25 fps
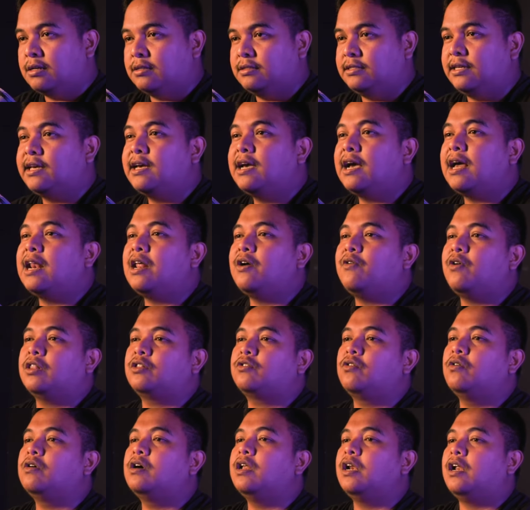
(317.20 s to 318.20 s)
Jika lewat
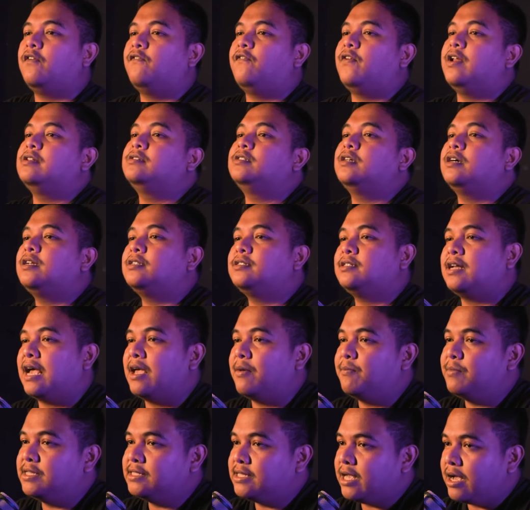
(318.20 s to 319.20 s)
Google Adventure
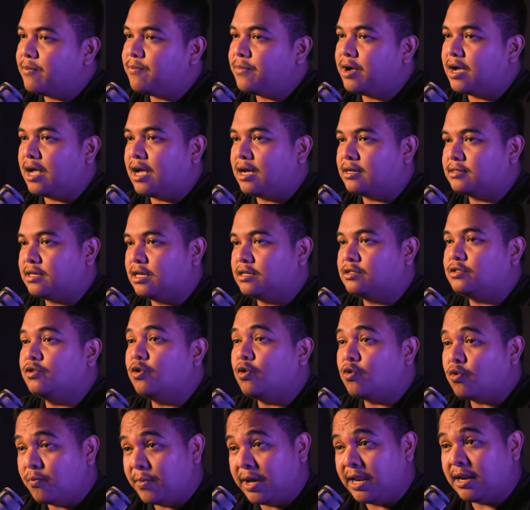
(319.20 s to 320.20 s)
saya bisa mengakses
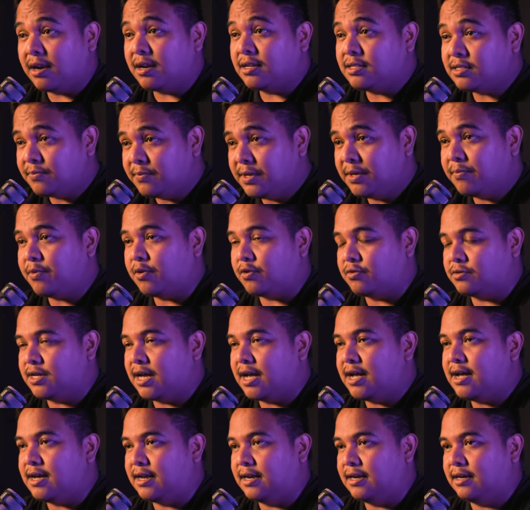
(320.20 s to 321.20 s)
dokumen resmi
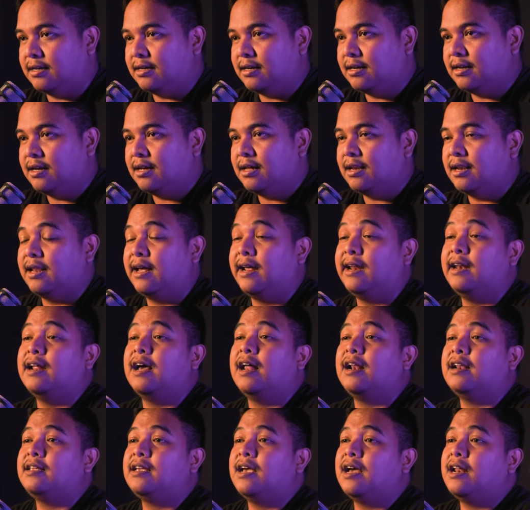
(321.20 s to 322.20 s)
perusahaan, lain
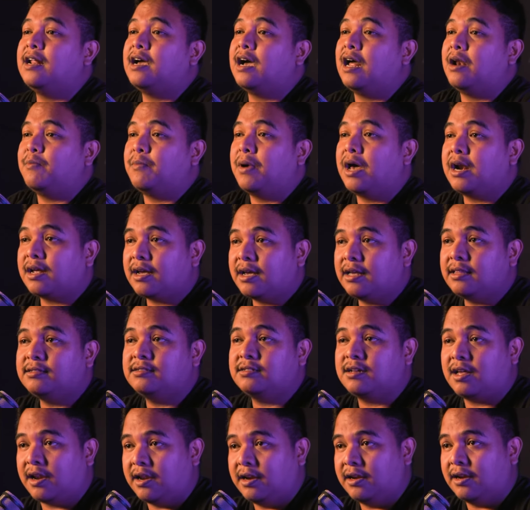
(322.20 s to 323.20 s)
halnya dengan market
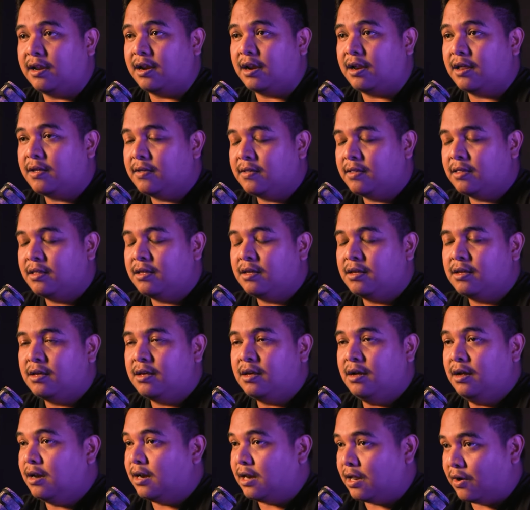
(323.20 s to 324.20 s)
screener.
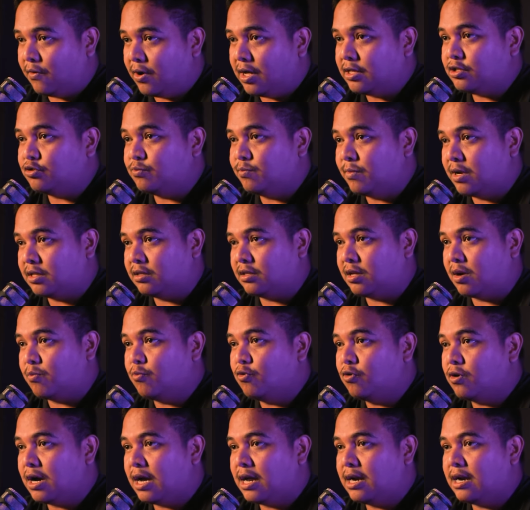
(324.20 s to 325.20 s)
Lewat sumber
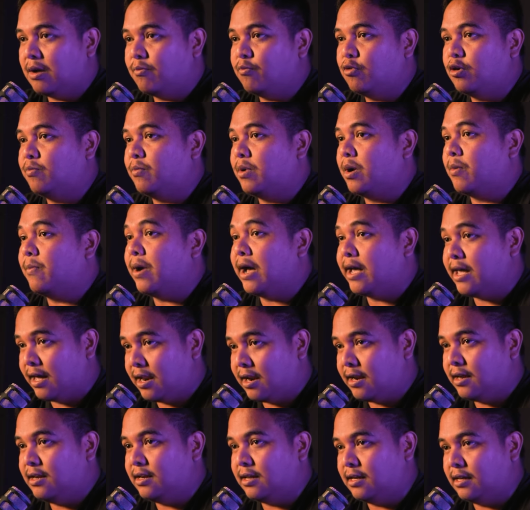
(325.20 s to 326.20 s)
terbuka namun berbayar
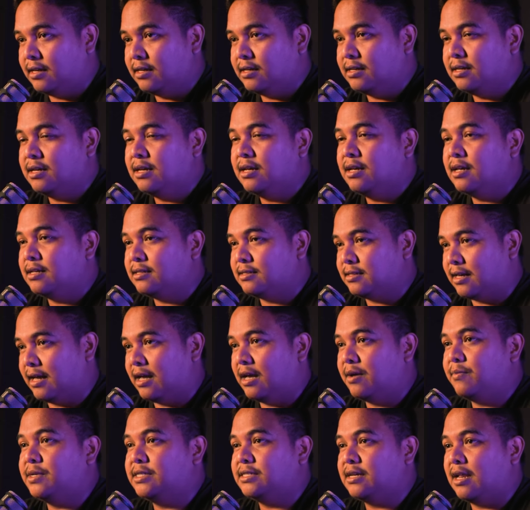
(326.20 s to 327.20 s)
ini,
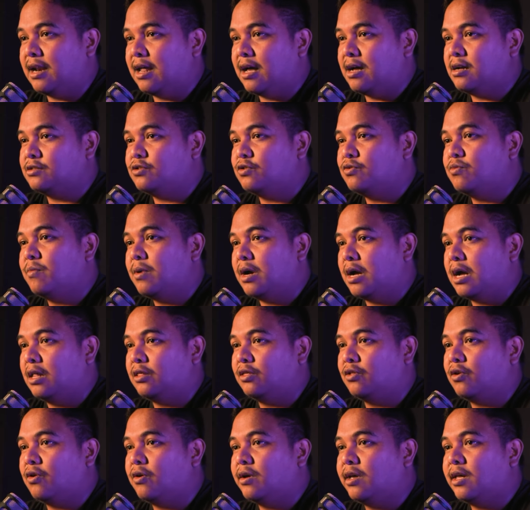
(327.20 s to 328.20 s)
saya bisa langsung
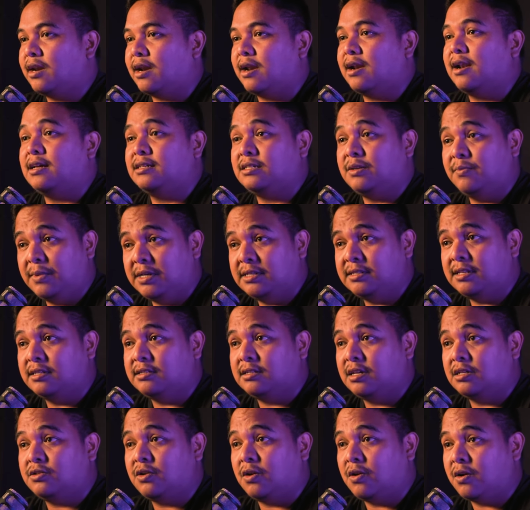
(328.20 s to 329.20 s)
mengantongi relasi
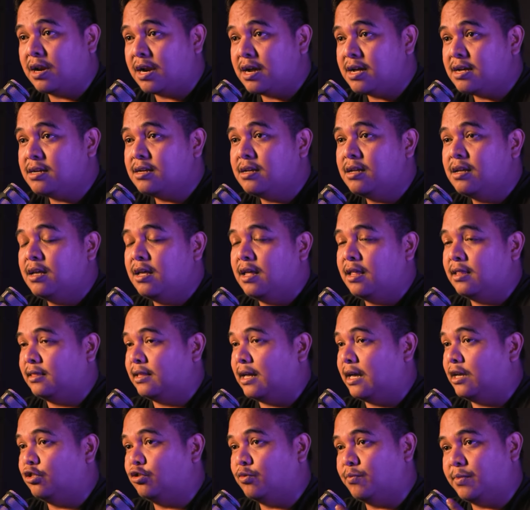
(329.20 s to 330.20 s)
bisnis seseorang,
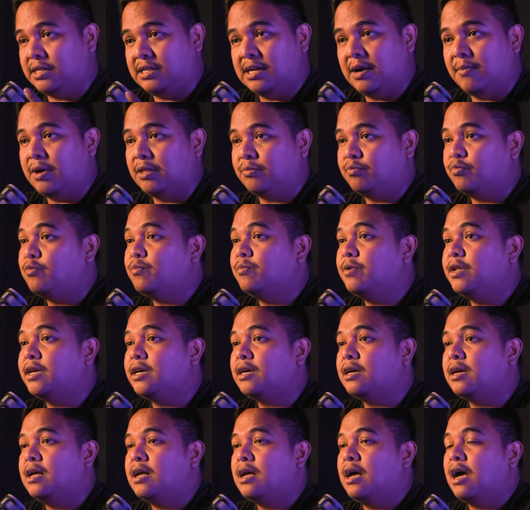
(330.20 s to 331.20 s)
entah itu pejabat publik
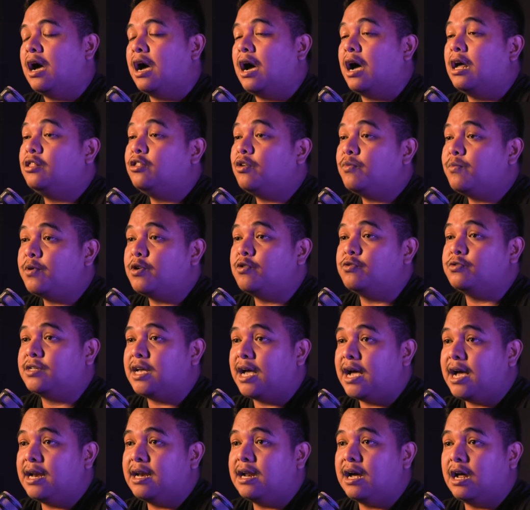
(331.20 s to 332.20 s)
atau
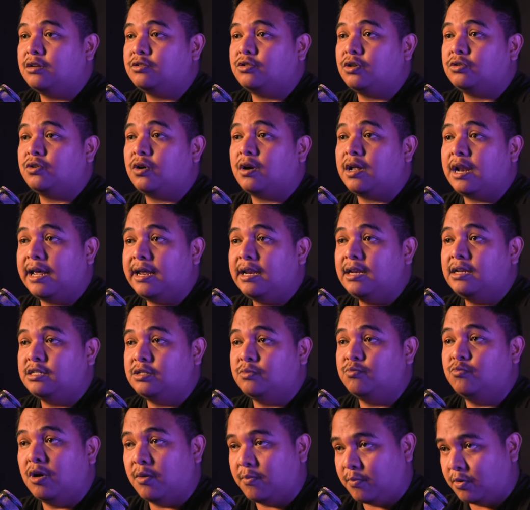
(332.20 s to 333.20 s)
pengusaha dengan sosok lain di
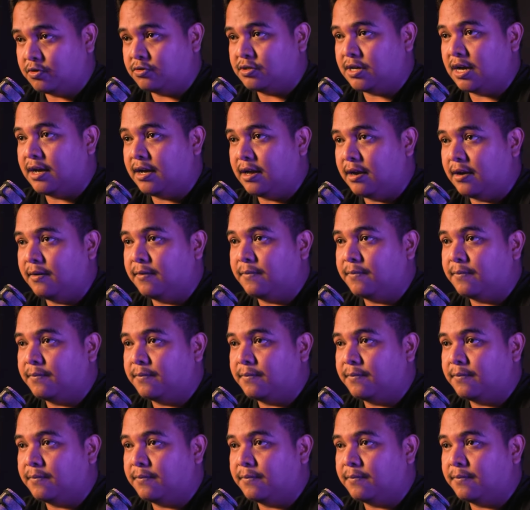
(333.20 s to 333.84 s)
sebuah perusahaan.